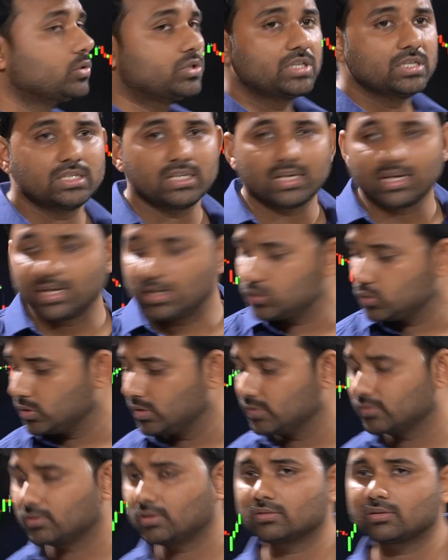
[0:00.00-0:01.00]
चीज़ें हैं जो
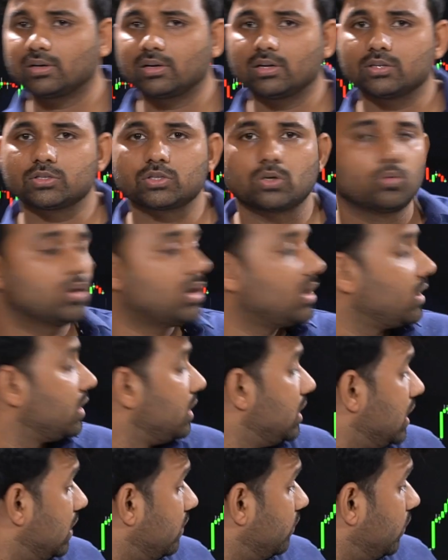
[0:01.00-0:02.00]
डिस्कस करना चाहूँगा
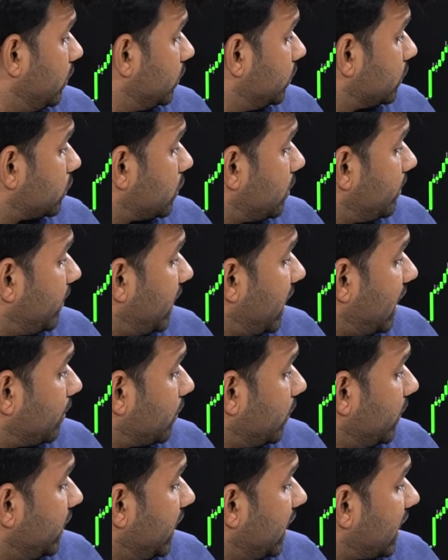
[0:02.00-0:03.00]
वो दोस्तों मैं
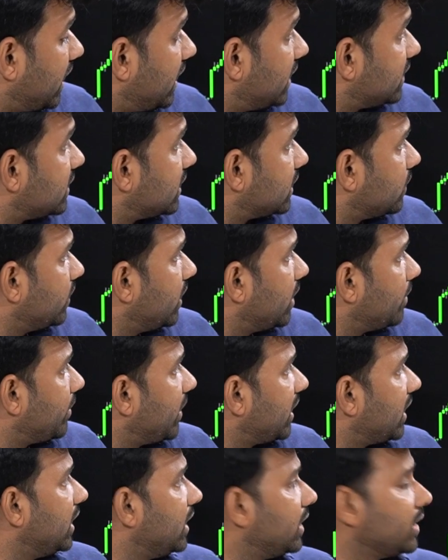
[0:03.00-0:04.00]
आपको ये कहना चाहता हूँ यहाँ पर
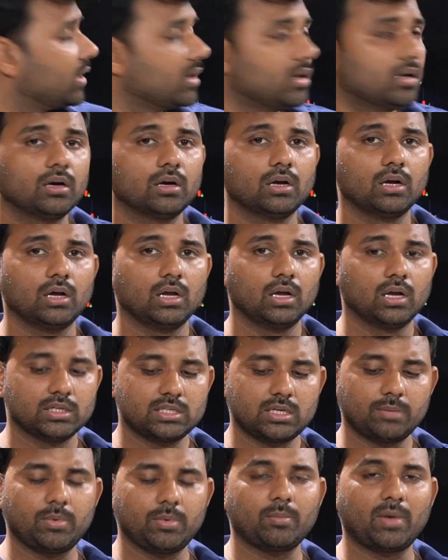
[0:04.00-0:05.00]
कि
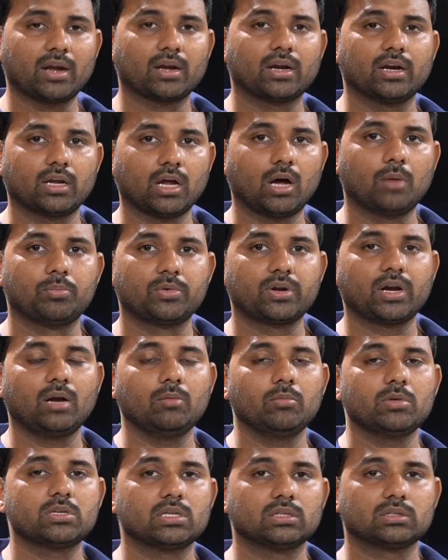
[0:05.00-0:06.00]
जब भी मार्केट अप ट्रेंड
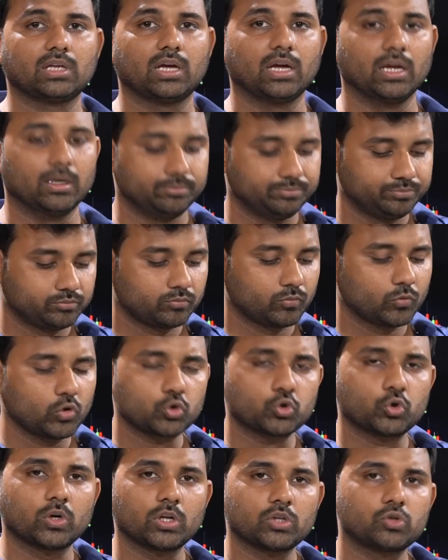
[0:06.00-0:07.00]
में चलता है तो
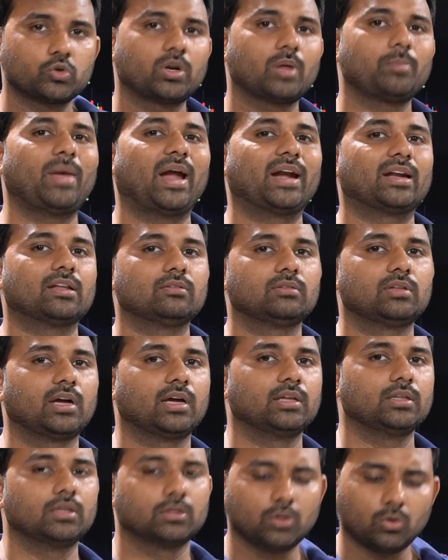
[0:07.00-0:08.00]
छोटे छोटे पैटर्न
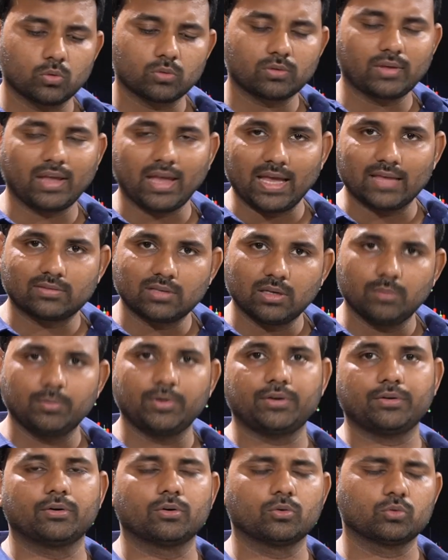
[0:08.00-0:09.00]
दिखाई देते हैं और उसके एस एल भी
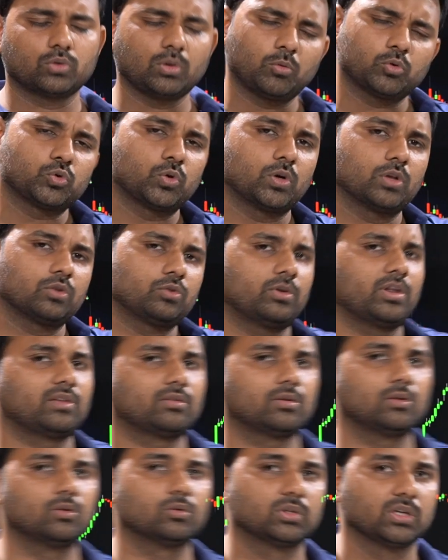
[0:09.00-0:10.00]
ट्रिगर्ड होते हैं वो छोटे छोटे एस
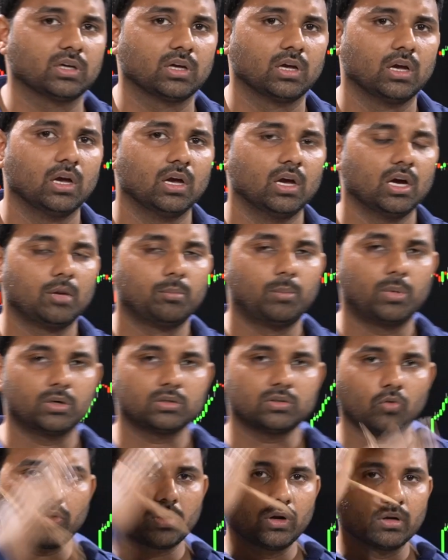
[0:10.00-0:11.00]
होते हैं बट जो
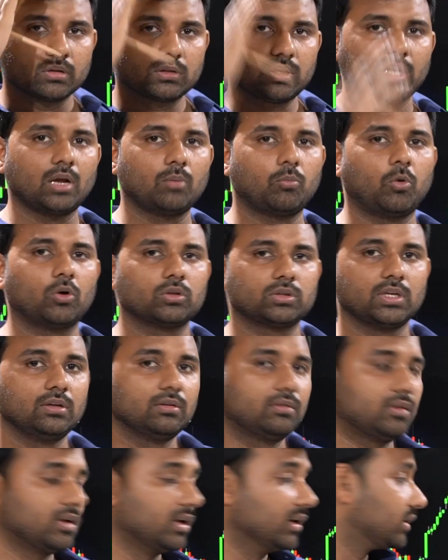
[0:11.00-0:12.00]
वो गिरता है ना बहुत तेजी
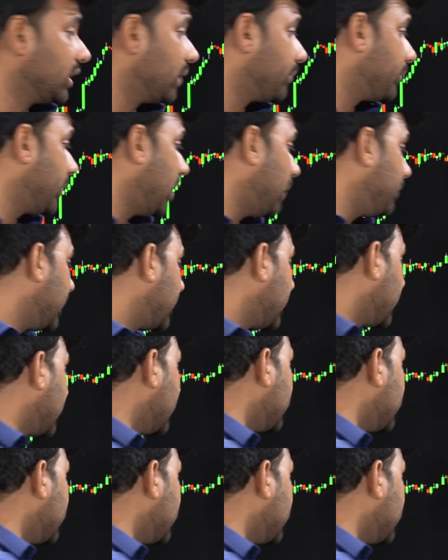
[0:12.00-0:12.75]
से गिरता है अब देखेंगे